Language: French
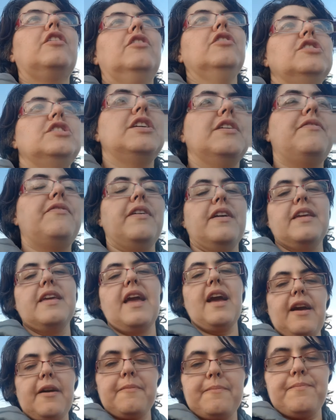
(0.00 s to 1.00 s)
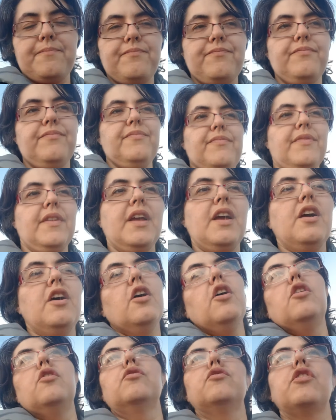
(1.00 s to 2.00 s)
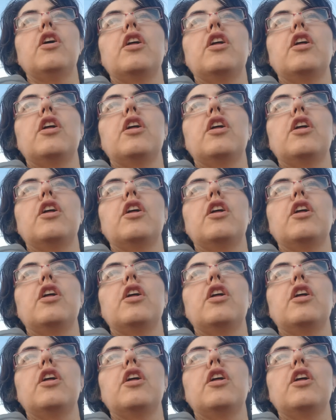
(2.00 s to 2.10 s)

que j'ai fait hier. Vous